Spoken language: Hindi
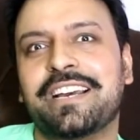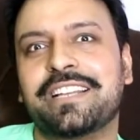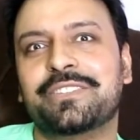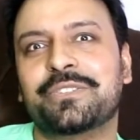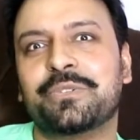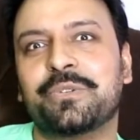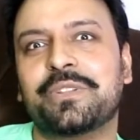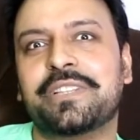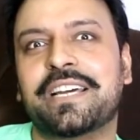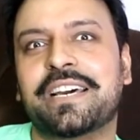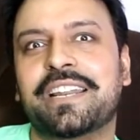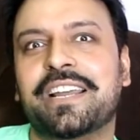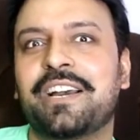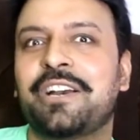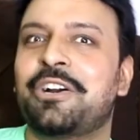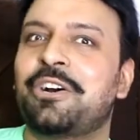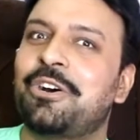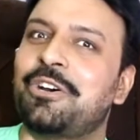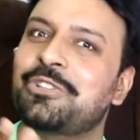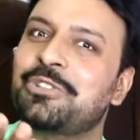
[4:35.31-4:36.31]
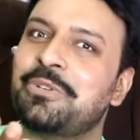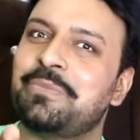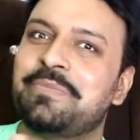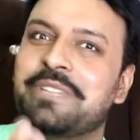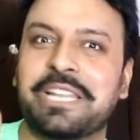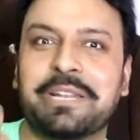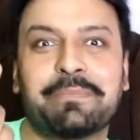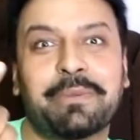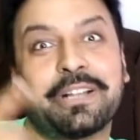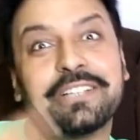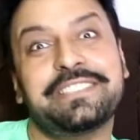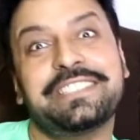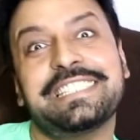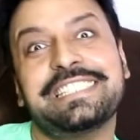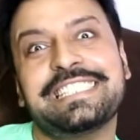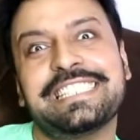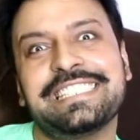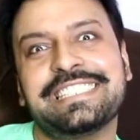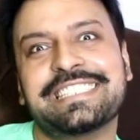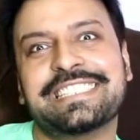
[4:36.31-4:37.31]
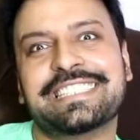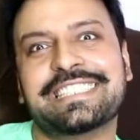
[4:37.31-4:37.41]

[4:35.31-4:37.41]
रात रुलता रहा और तुम नेल पॉलिशें चेंज